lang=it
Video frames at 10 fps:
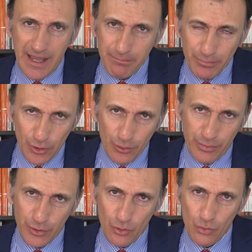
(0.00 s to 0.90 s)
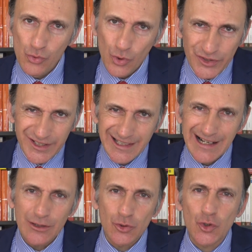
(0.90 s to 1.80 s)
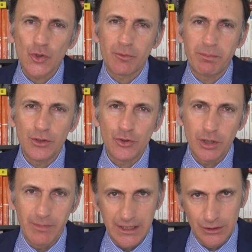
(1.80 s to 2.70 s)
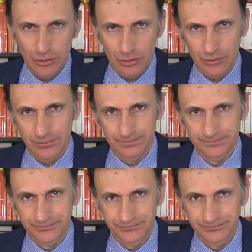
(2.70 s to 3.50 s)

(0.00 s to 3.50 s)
è proprio uno strano sospingimento